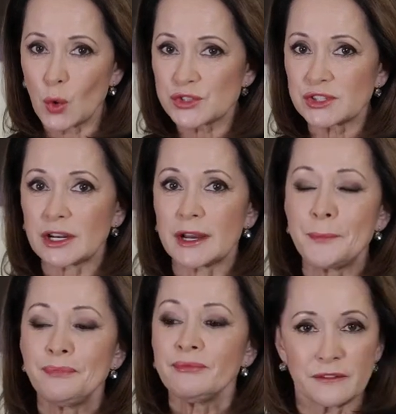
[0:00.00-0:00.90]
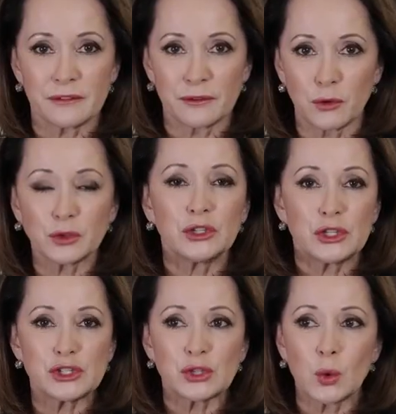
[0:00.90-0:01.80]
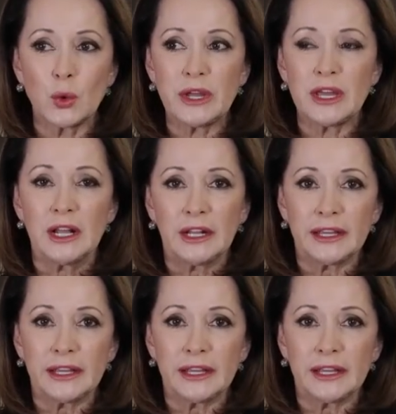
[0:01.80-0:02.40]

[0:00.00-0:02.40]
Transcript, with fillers: острые водные струи,